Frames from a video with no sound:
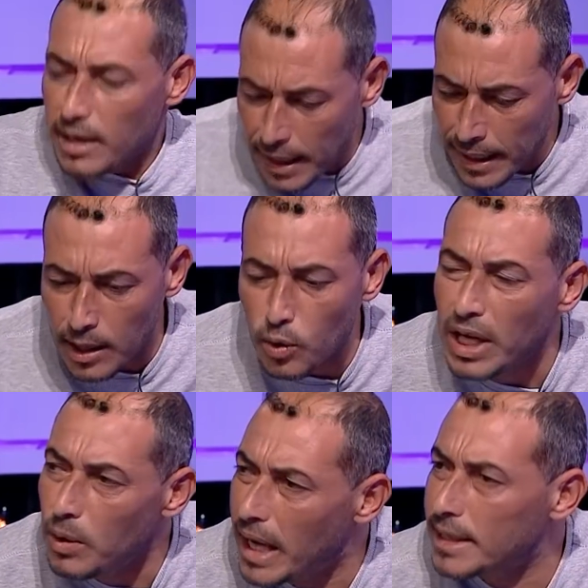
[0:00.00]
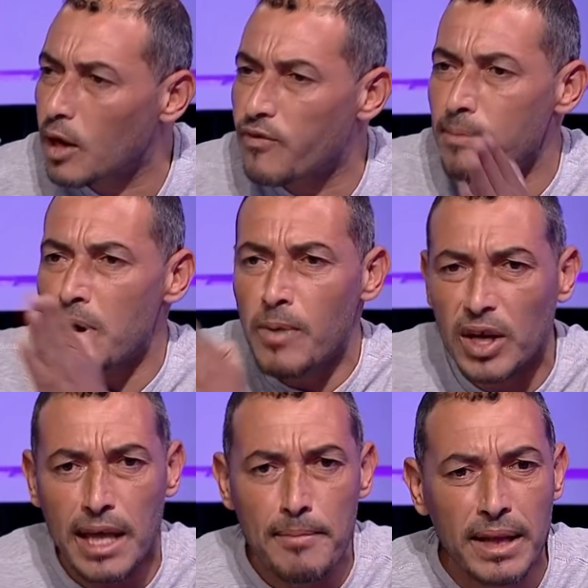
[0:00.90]
انا كي يقول لي واحد راه فما
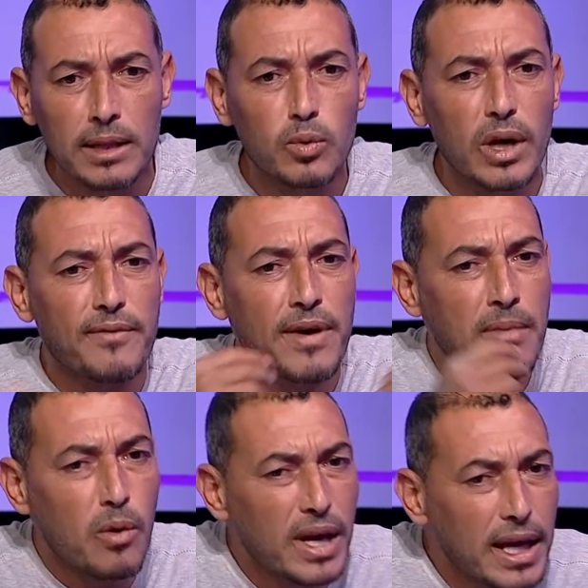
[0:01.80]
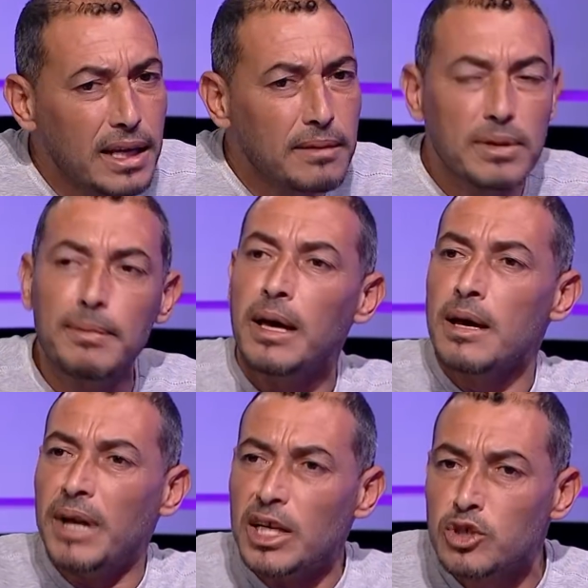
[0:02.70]
معتمد ولا فما والي ما
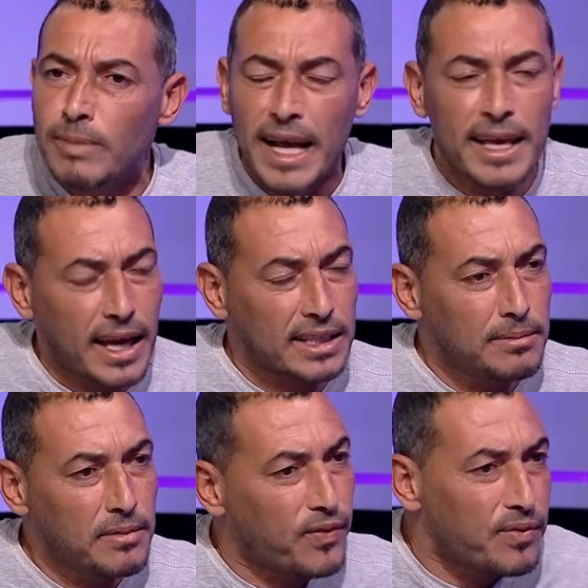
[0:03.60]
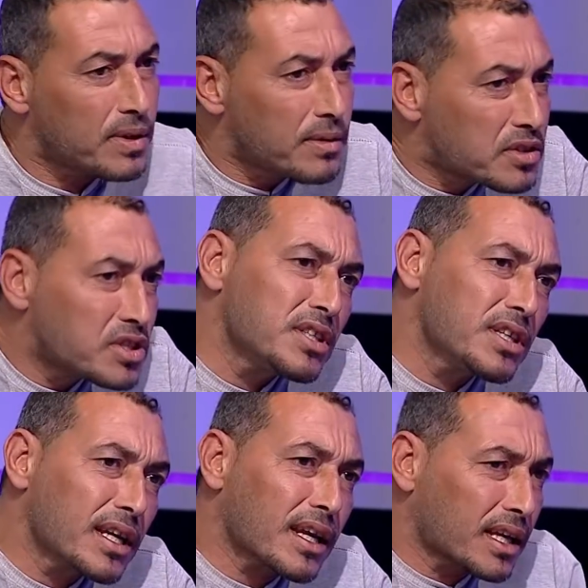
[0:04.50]
نعرفش شنو معناها يخدم
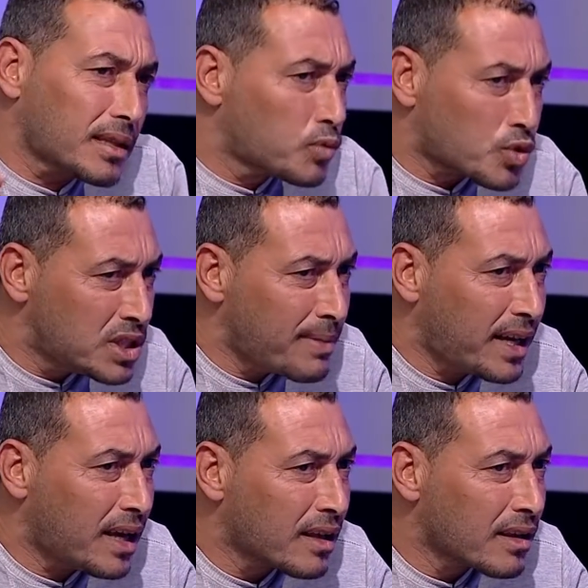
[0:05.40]
شنو خدمته شنو معناها